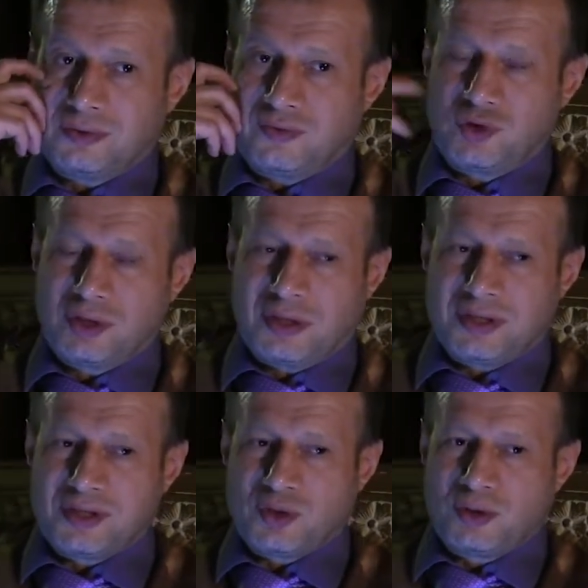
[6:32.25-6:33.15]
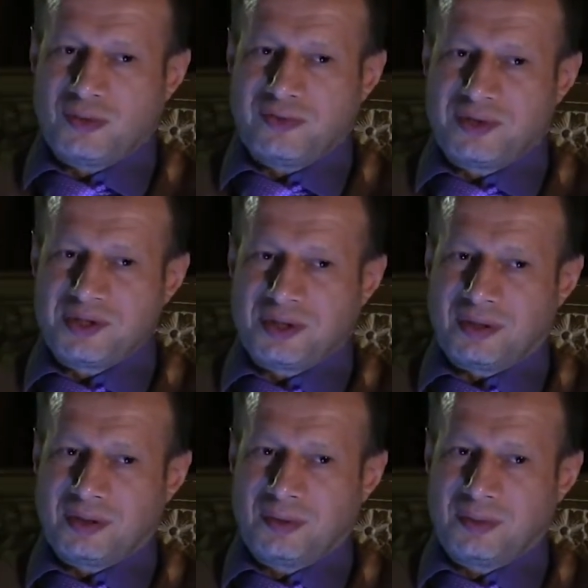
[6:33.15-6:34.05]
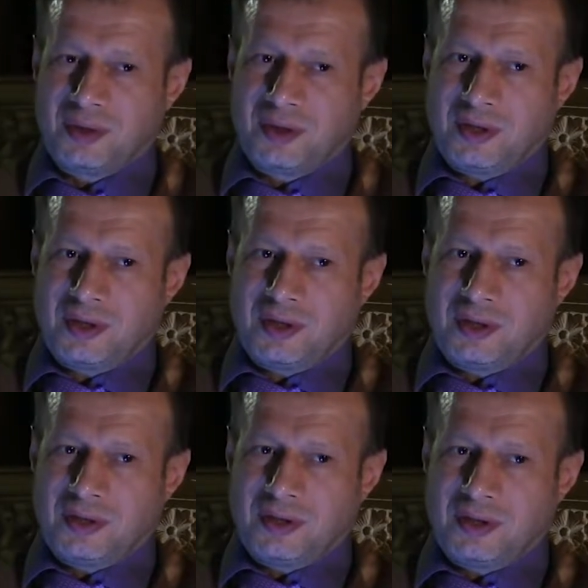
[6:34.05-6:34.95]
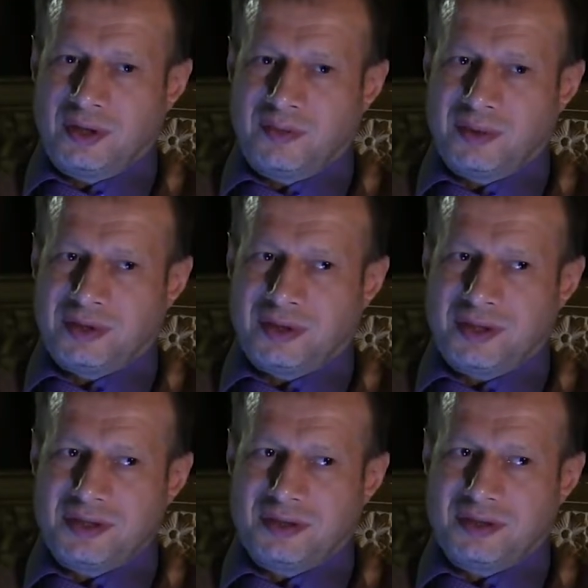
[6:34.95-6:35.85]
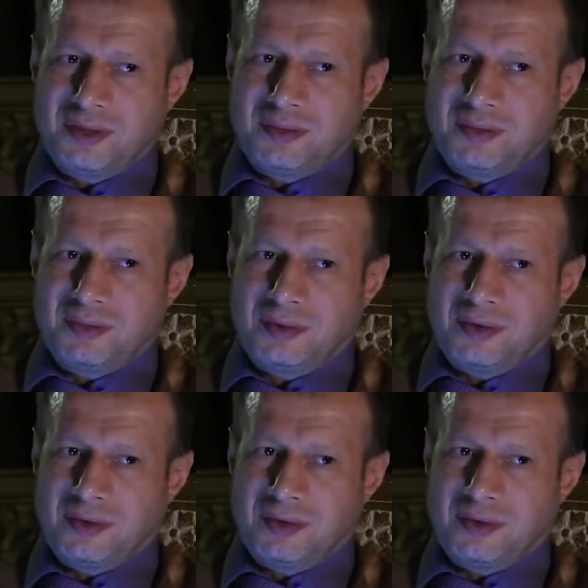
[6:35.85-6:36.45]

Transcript: вчера зашел в гастроном и, э, и потратил там